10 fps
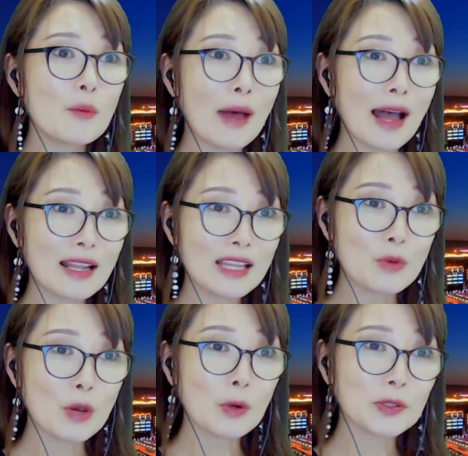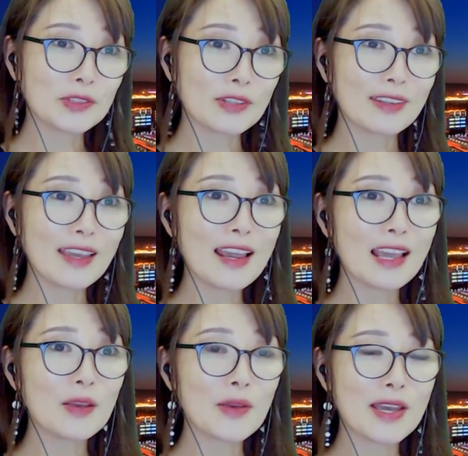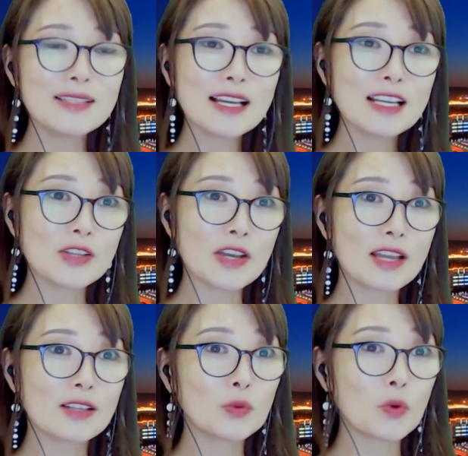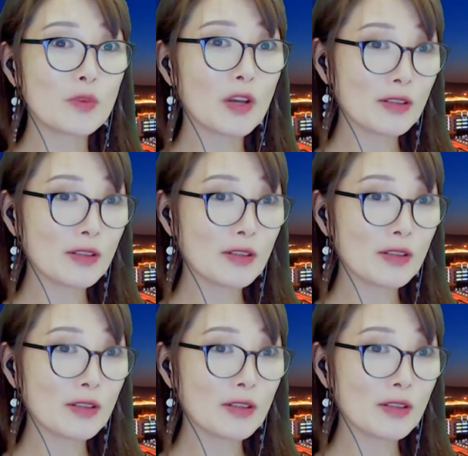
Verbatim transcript: 많이 외워뒀던 게 굉장히 저에게는 도움이